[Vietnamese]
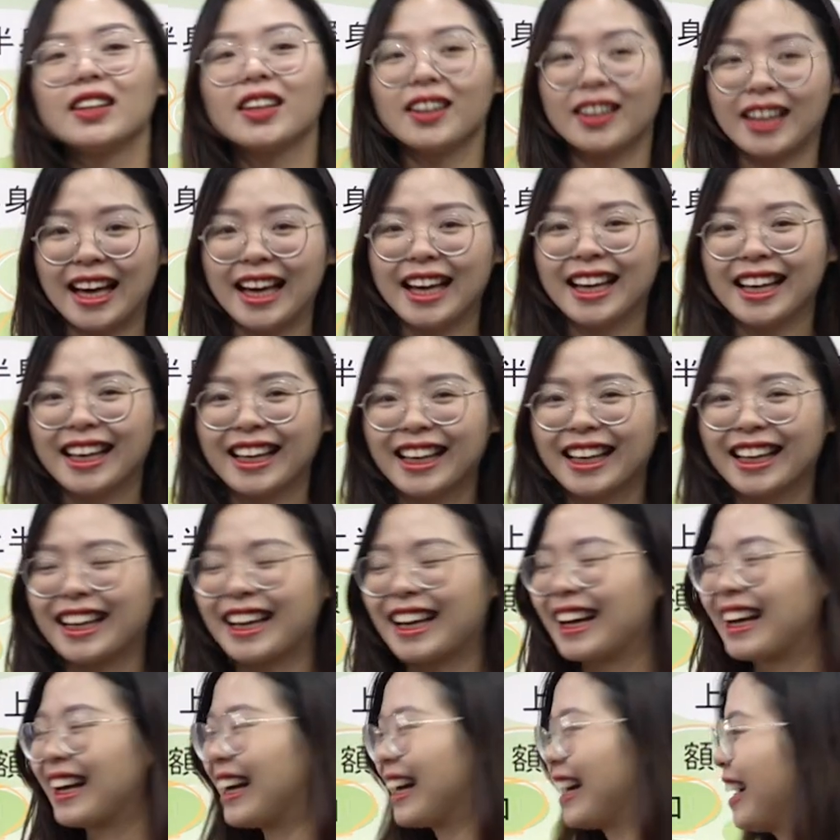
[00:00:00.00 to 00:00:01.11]
ok
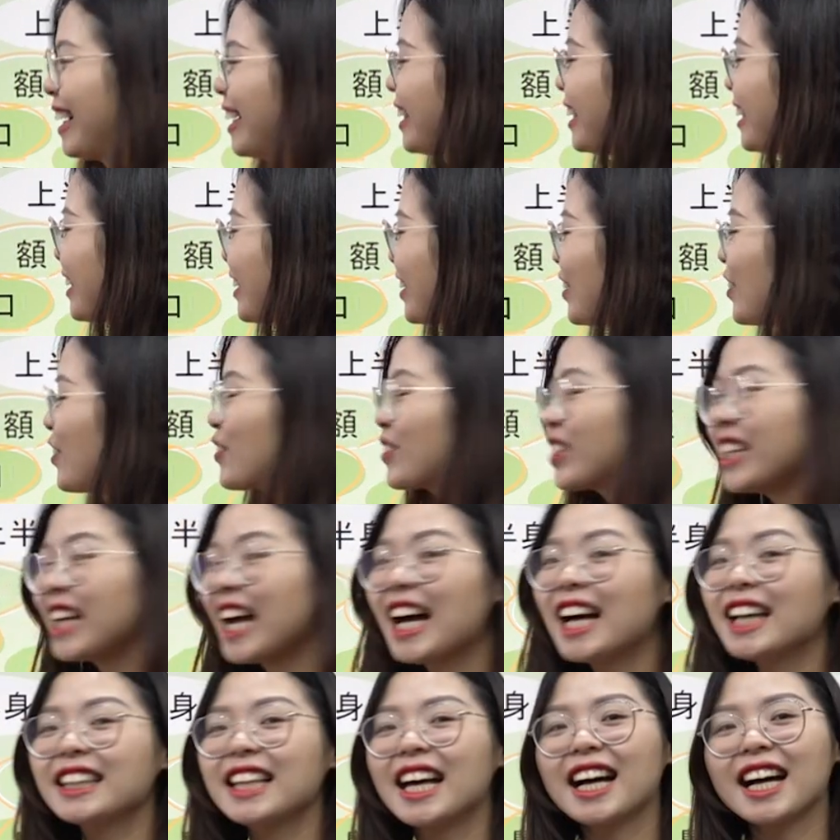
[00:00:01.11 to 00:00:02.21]
hai
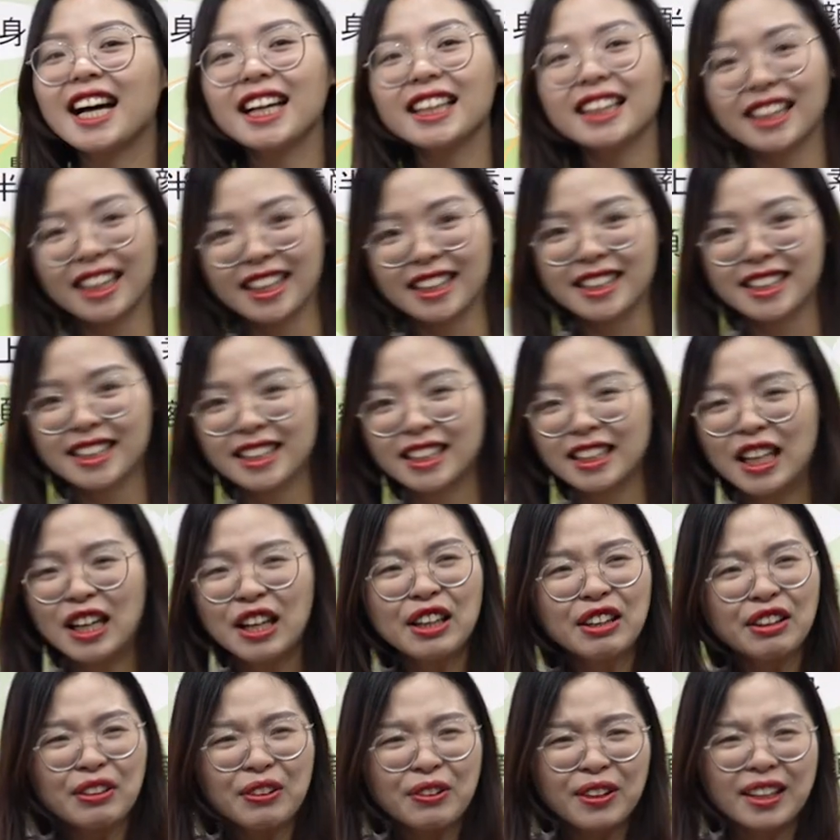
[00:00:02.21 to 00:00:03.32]
gà thật sự
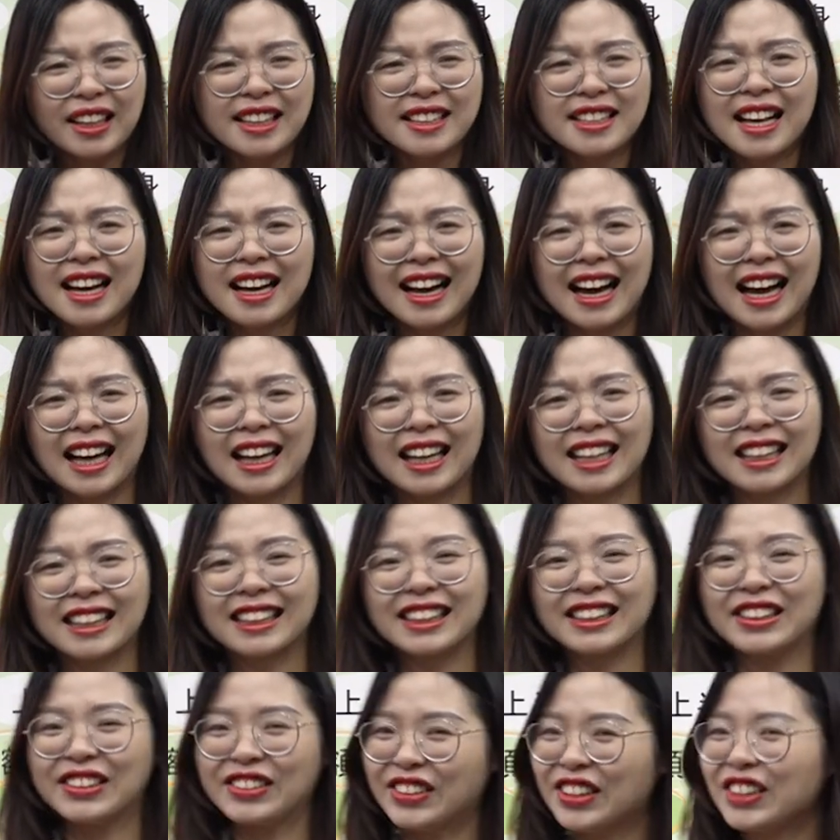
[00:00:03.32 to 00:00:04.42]
nổi cả da gà lên
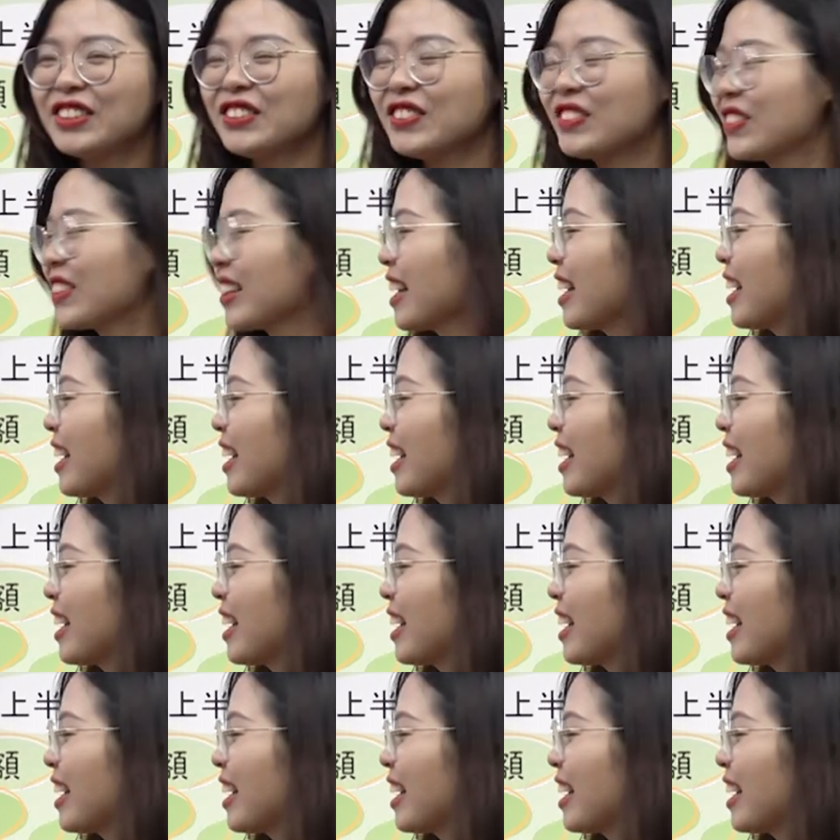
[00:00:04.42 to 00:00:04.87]
đúng không